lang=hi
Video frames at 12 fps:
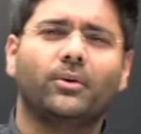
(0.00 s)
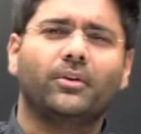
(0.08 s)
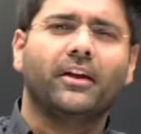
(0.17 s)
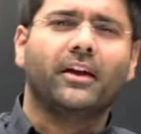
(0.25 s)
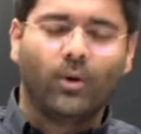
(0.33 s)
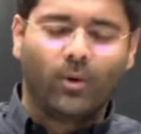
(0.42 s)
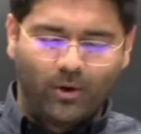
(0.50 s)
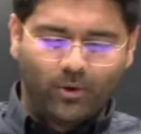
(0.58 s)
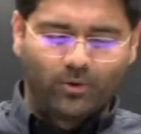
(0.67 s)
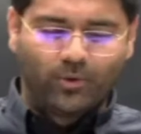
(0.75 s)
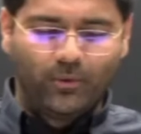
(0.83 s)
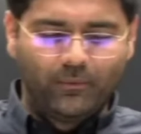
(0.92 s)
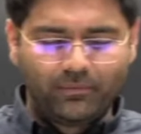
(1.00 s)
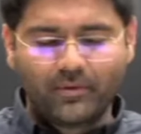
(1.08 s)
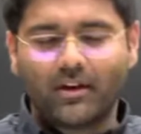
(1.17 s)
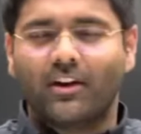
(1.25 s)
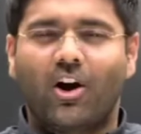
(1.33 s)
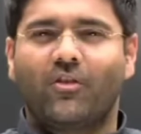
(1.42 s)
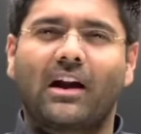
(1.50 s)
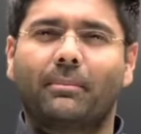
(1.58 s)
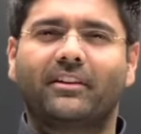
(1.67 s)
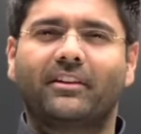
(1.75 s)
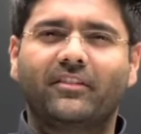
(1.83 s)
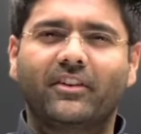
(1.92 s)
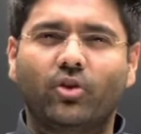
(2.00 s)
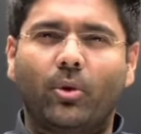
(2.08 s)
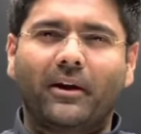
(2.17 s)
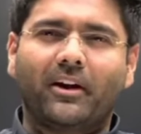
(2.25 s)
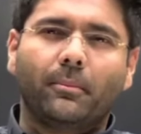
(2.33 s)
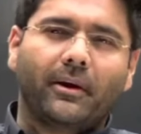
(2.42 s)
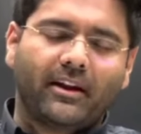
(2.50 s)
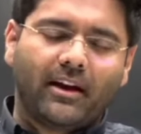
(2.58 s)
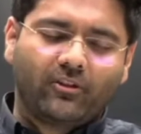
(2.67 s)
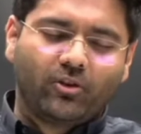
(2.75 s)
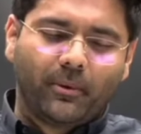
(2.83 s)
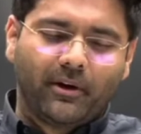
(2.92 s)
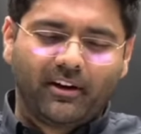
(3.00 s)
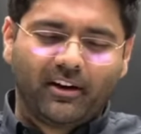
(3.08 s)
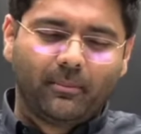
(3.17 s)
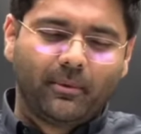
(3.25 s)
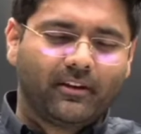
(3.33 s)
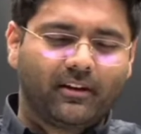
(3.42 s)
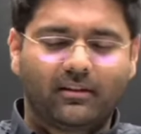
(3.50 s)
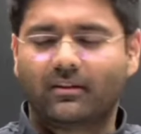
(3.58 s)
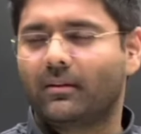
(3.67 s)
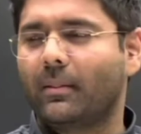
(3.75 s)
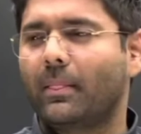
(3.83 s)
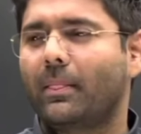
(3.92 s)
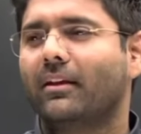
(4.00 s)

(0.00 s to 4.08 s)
सारे लोगों ने देखा होगा उसको और फटाफट से फिर ज्योमेट्री पढ़ेंगे आज ज्योमेट्री की बेसिक